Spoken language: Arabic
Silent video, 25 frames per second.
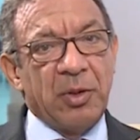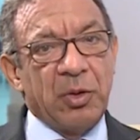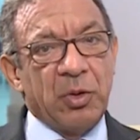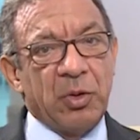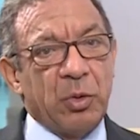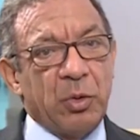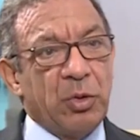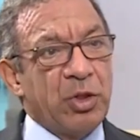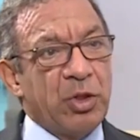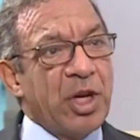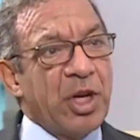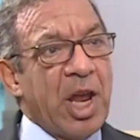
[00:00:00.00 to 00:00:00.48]

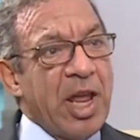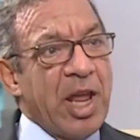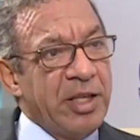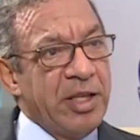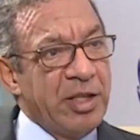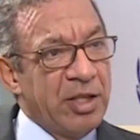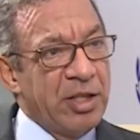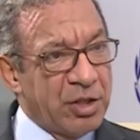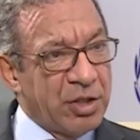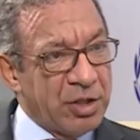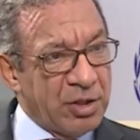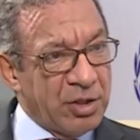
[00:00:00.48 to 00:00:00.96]

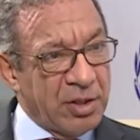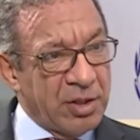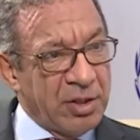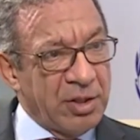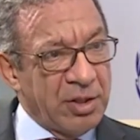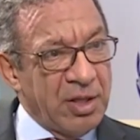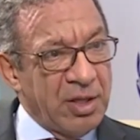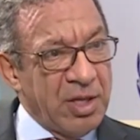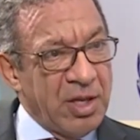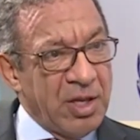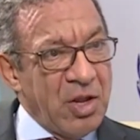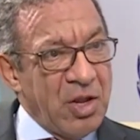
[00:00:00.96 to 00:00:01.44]
الجديده
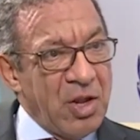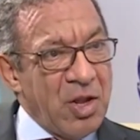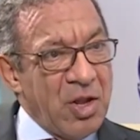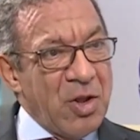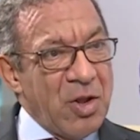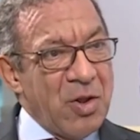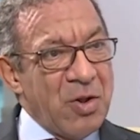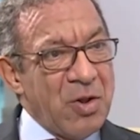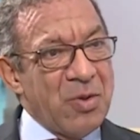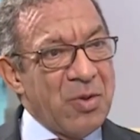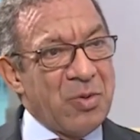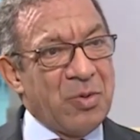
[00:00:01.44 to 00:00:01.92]

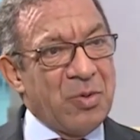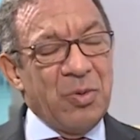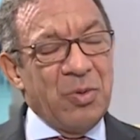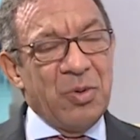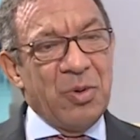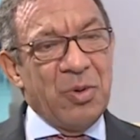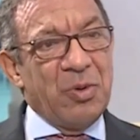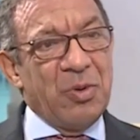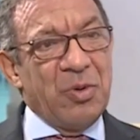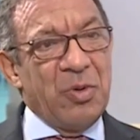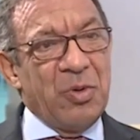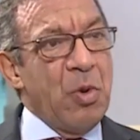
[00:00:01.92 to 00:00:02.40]
والمبتكره
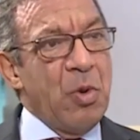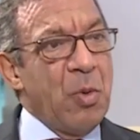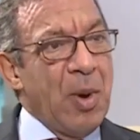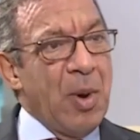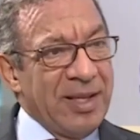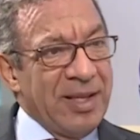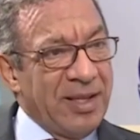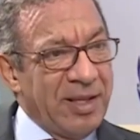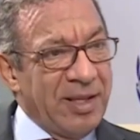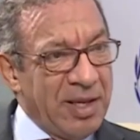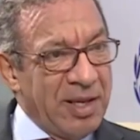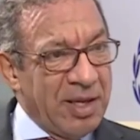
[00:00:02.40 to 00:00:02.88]

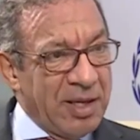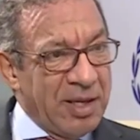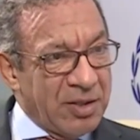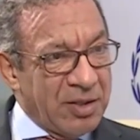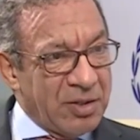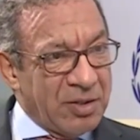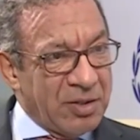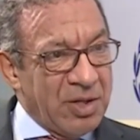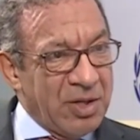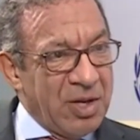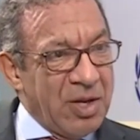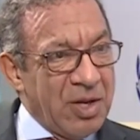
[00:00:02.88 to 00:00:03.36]
وهذا
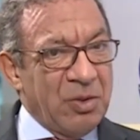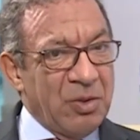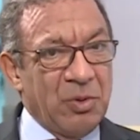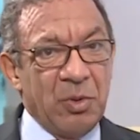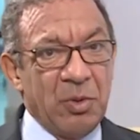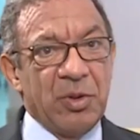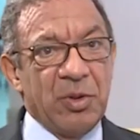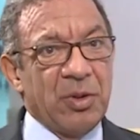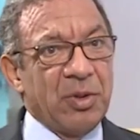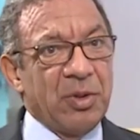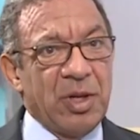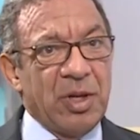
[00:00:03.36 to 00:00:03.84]
امر
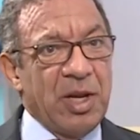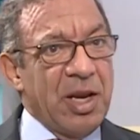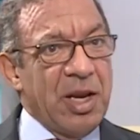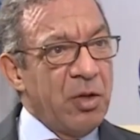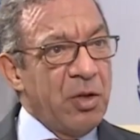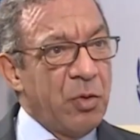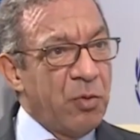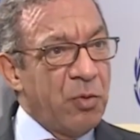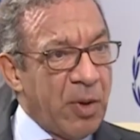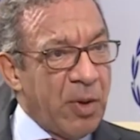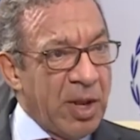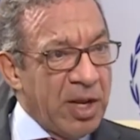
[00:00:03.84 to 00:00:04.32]
ضروري
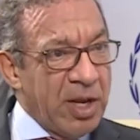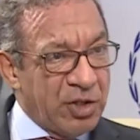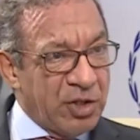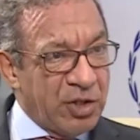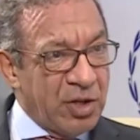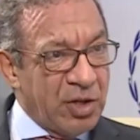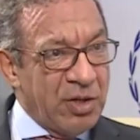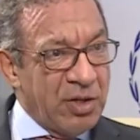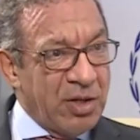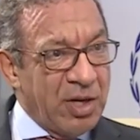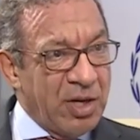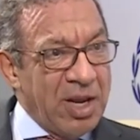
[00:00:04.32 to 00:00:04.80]

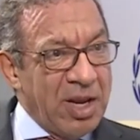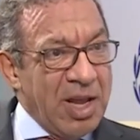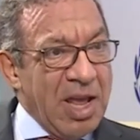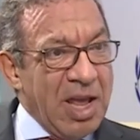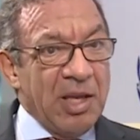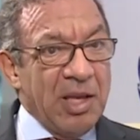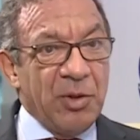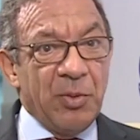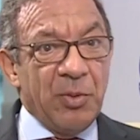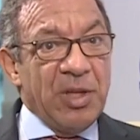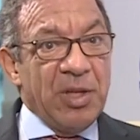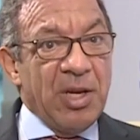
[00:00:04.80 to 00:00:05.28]
للغايه
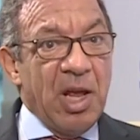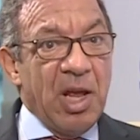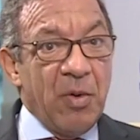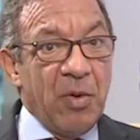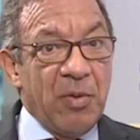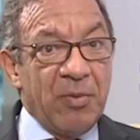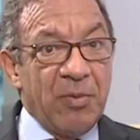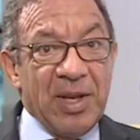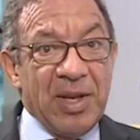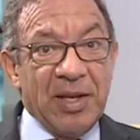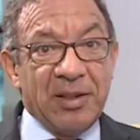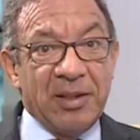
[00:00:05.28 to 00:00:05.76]
من اجل
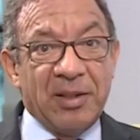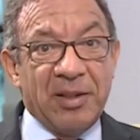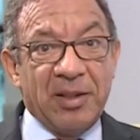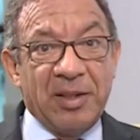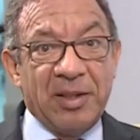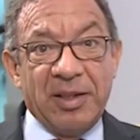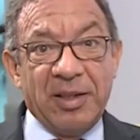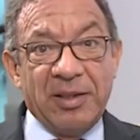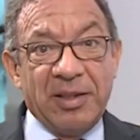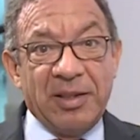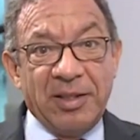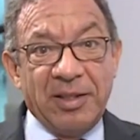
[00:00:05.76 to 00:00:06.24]
عالم
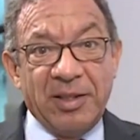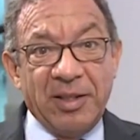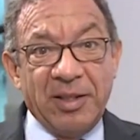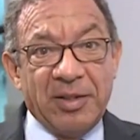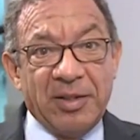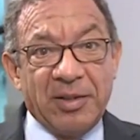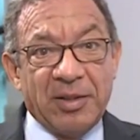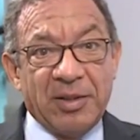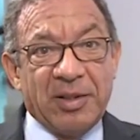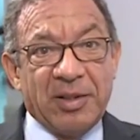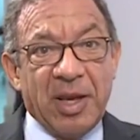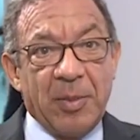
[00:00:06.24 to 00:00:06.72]
افضل
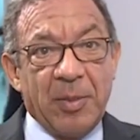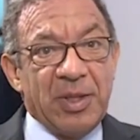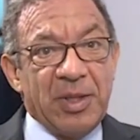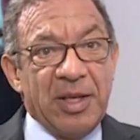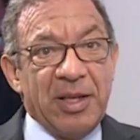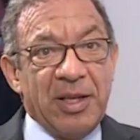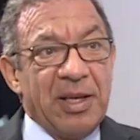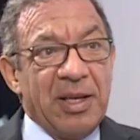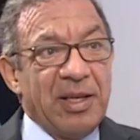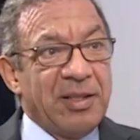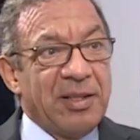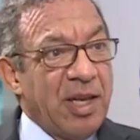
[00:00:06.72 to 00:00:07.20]

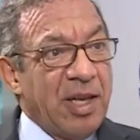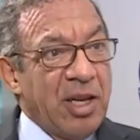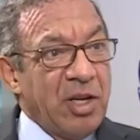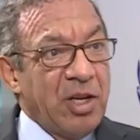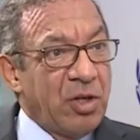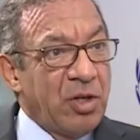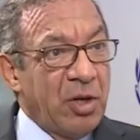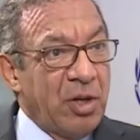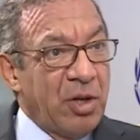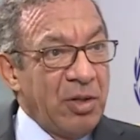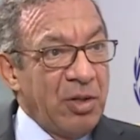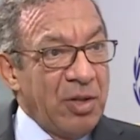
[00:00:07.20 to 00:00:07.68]
وبلدان
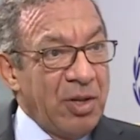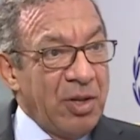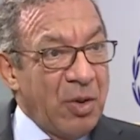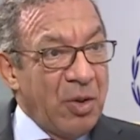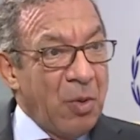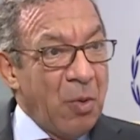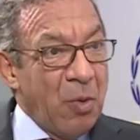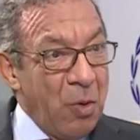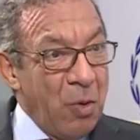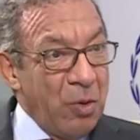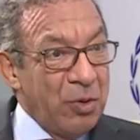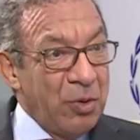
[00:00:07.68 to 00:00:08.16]

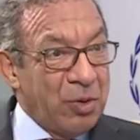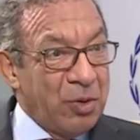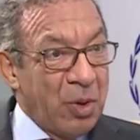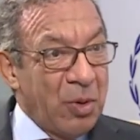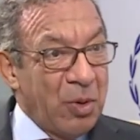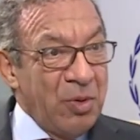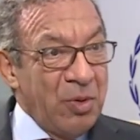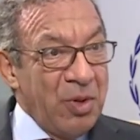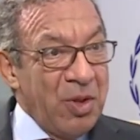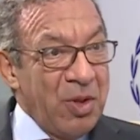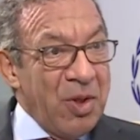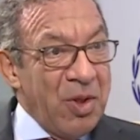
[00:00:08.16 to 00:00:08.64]
تحظى
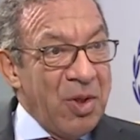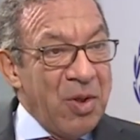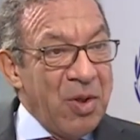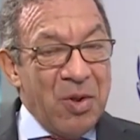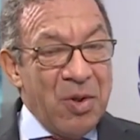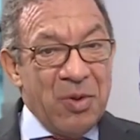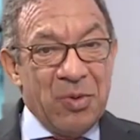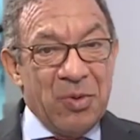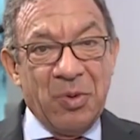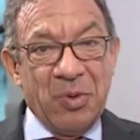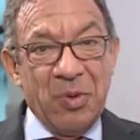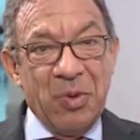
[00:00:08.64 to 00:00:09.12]
بحياه
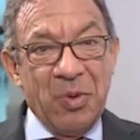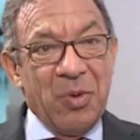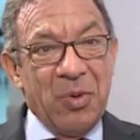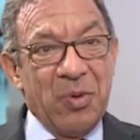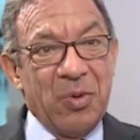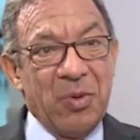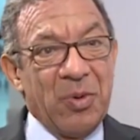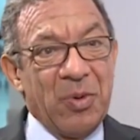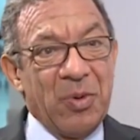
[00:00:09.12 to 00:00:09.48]
افضل